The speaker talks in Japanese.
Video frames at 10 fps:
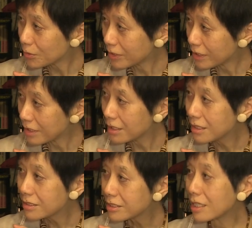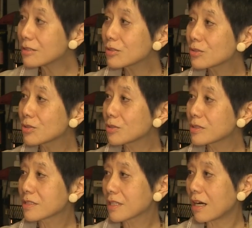後にちゃんと
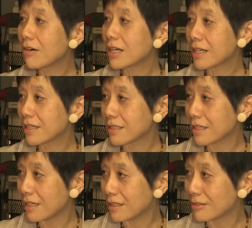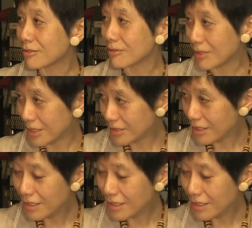使われているんです。はいはい、